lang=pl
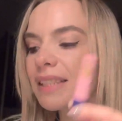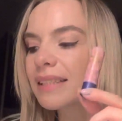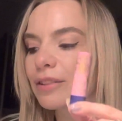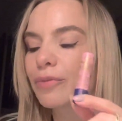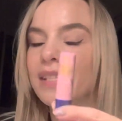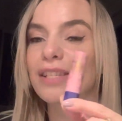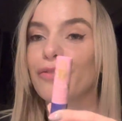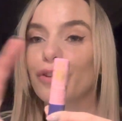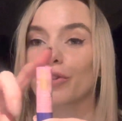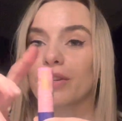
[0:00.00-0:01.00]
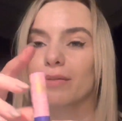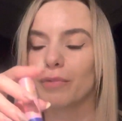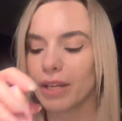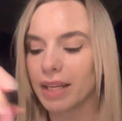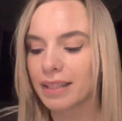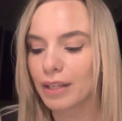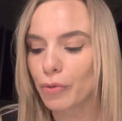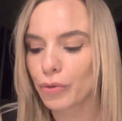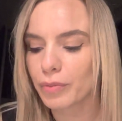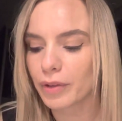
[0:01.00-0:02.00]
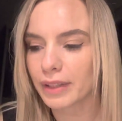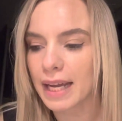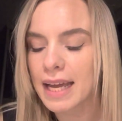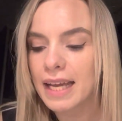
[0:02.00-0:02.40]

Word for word: Natomiast Yves Rocher są moje jednak ulubione.